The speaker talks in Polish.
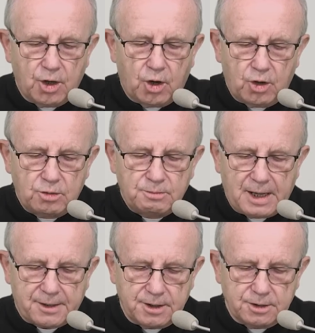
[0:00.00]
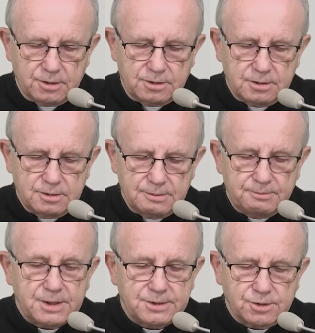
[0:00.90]
O Maryjo,
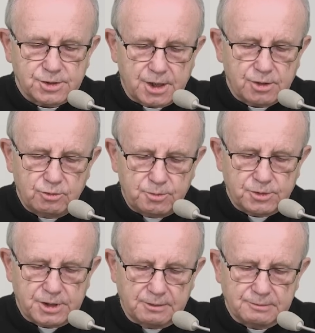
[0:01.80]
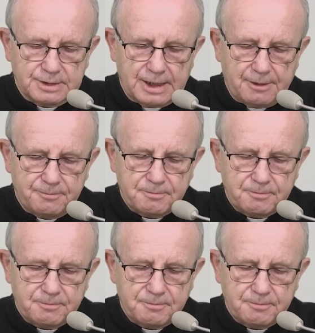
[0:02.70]
bez grzechu poczęta,